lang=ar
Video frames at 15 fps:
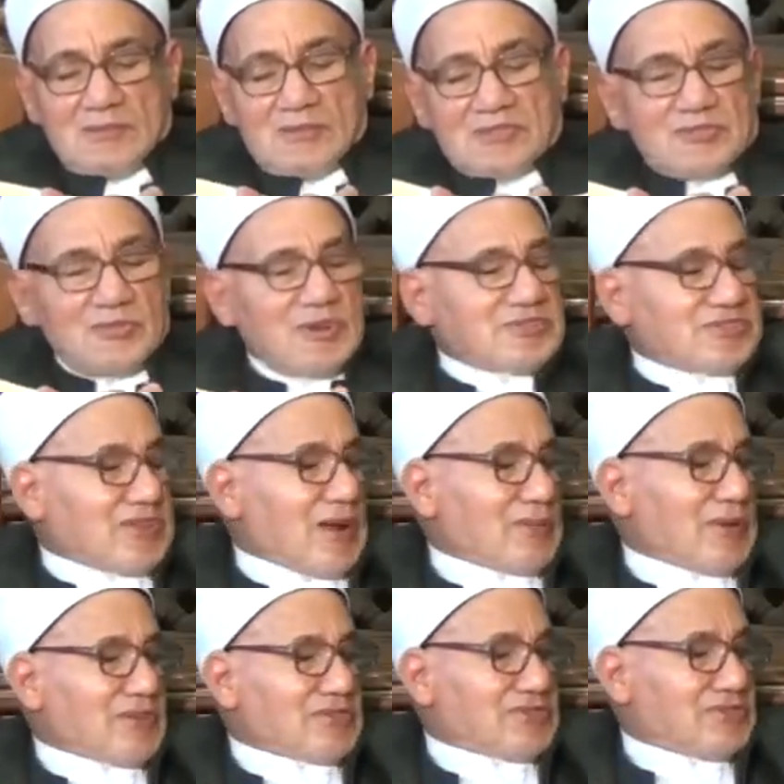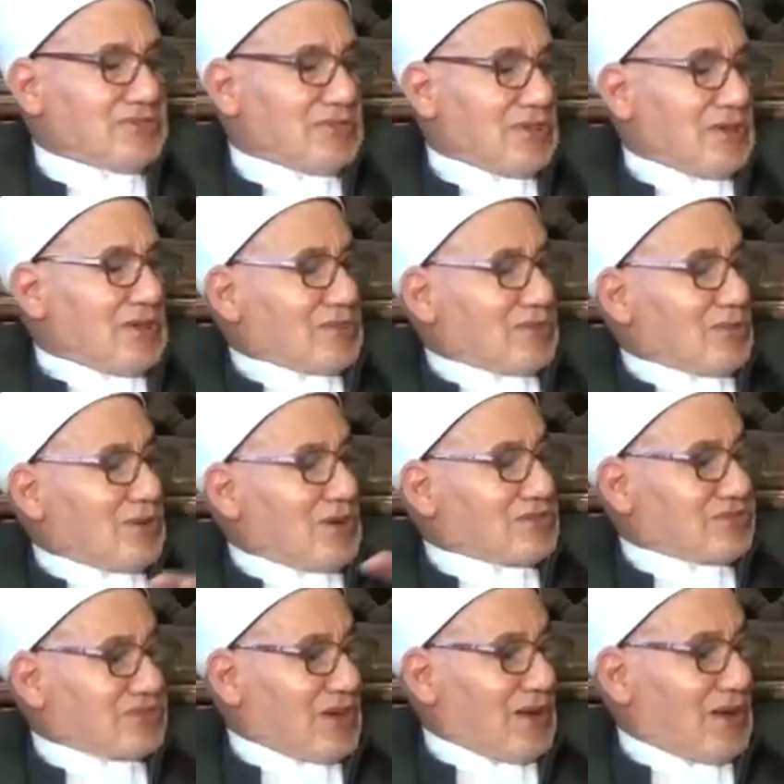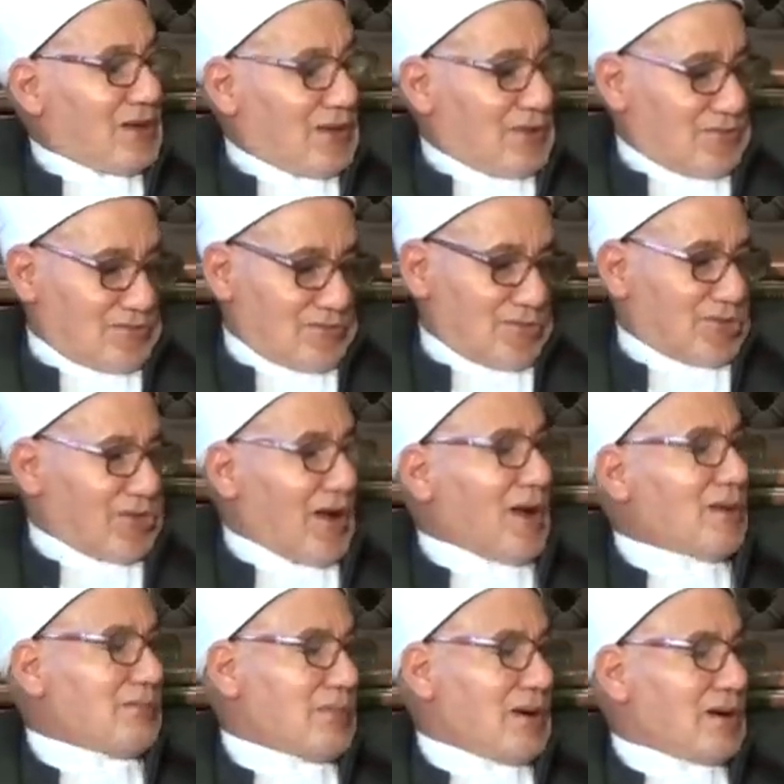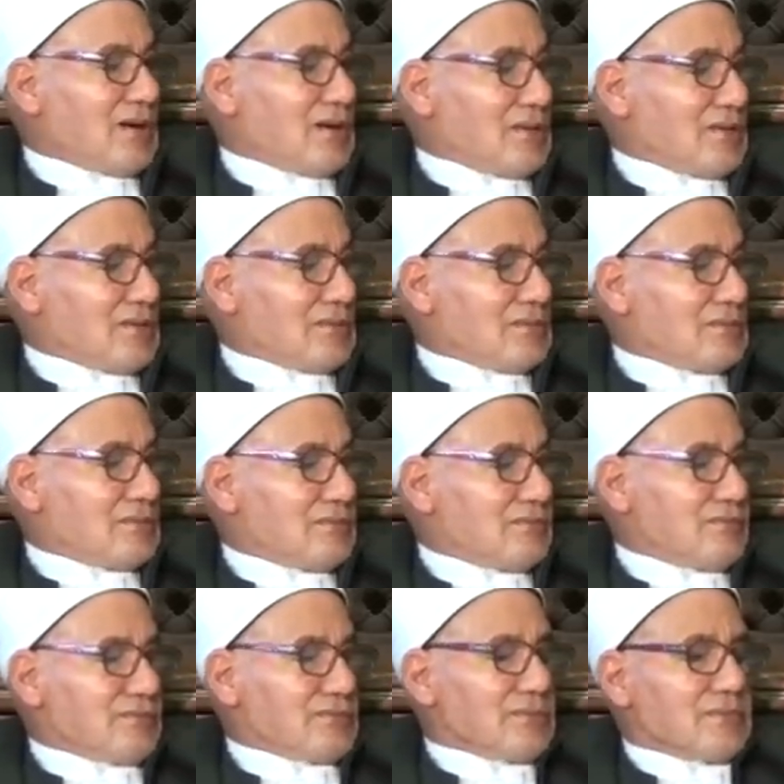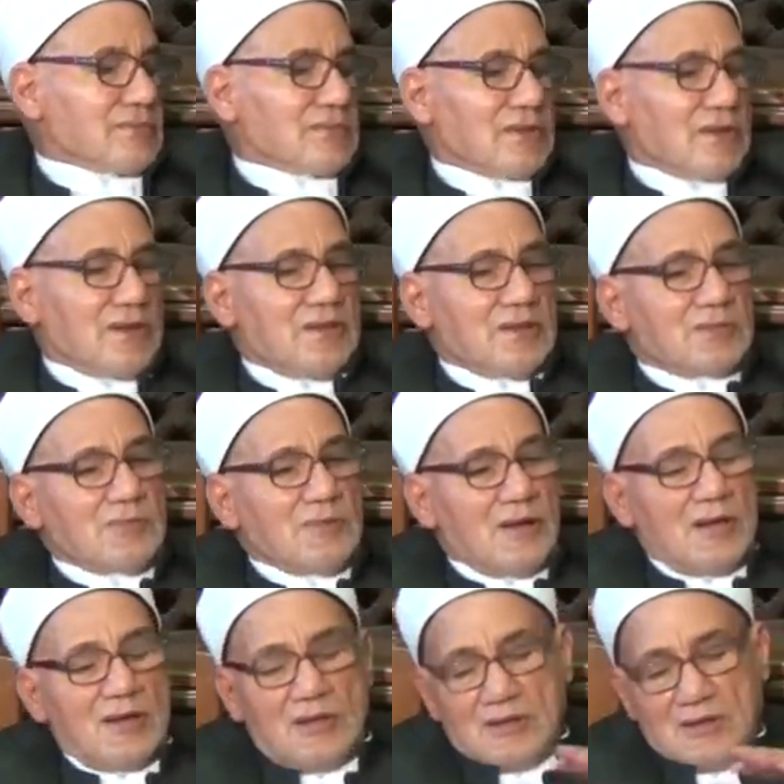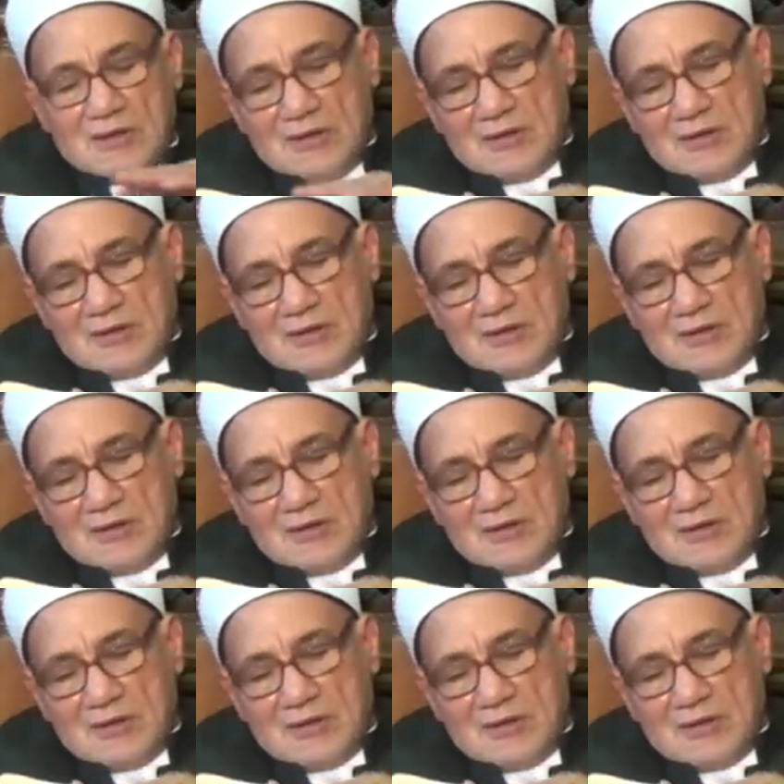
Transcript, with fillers: مش توسع بس توسع وتعمق خليك معانا